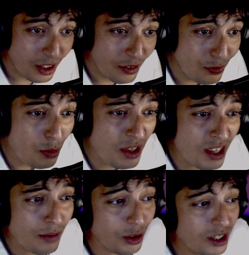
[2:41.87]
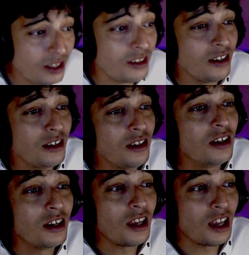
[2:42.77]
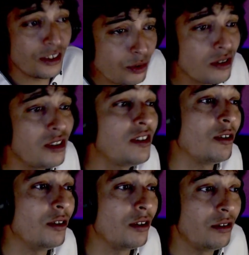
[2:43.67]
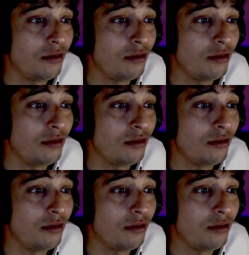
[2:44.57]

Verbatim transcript: veut bien me réintégrer à son Discord.